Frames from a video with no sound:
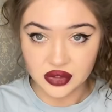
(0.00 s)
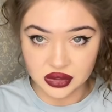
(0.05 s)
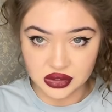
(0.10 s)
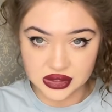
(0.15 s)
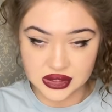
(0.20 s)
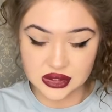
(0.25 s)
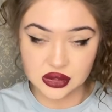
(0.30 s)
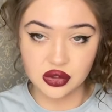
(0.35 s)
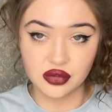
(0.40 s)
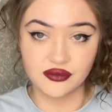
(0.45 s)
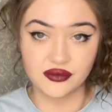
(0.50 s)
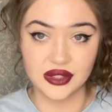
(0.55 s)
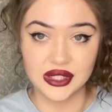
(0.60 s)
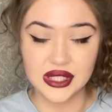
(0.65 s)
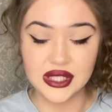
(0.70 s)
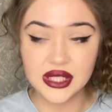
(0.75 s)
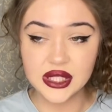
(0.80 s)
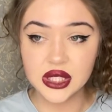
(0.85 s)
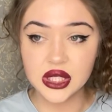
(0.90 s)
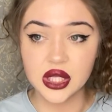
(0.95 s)
со слов
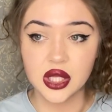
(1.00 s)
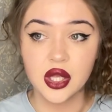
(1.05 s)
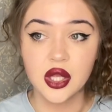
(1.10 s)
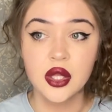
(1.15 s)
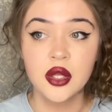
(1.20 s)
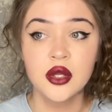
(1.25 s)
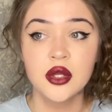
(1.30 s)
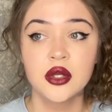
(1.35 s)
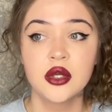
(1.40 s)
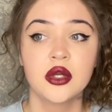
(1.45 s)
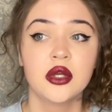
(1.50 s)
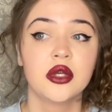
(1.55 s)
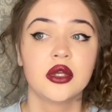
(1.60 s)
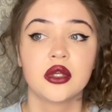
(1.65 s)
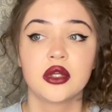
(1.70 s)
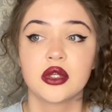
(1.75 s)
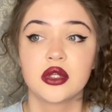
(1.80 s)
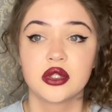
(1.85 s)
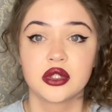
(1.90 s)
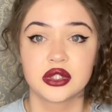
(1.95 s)
Валеры,
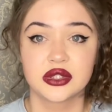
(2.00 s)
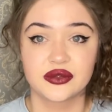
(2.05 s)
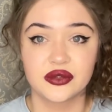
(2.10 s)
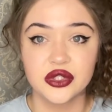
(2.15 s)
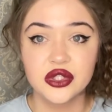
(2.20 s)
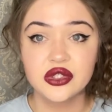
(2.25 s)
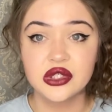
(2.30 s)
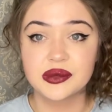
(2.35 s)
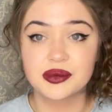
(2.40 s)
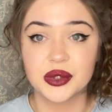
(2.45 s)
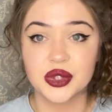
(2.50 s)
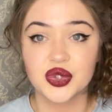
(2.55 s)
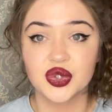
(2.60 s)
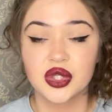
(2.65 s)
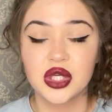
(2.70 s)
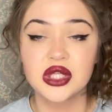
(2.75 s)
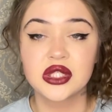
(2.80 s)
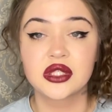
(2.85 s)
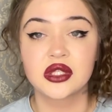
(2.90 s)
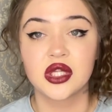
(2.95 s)
звонила, спрашиваю,
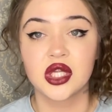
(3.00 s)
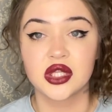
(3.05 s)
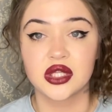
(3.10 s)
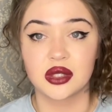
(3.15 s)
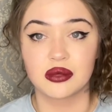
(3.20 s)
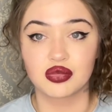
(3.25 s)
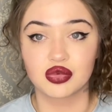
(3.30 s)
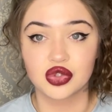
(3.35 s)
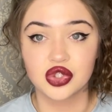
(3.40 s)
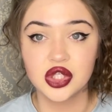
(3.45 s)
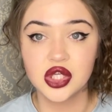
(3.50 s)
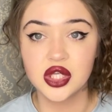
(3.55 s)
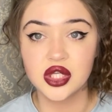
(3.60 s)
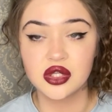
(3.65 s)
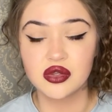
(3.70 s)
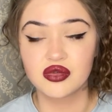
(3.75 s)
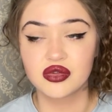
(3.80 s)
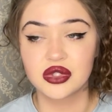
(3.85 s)
как дела там у Жени, у